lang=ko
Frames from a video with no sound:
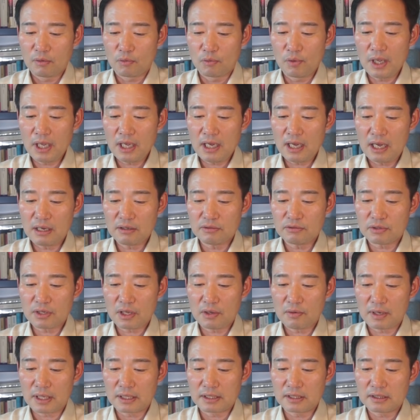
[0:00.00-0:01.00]
왜
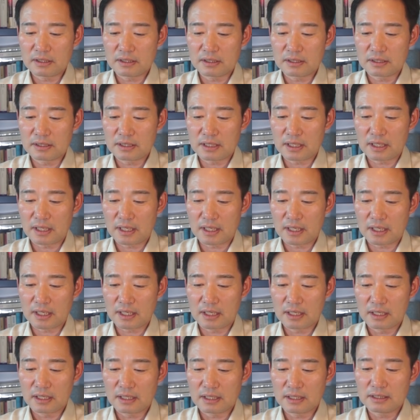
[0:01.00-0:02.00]
한국에 왔는지
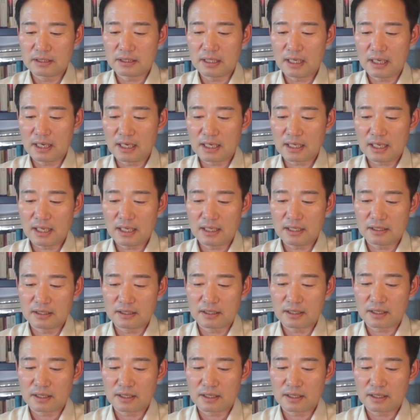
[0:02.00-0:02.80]
이상하게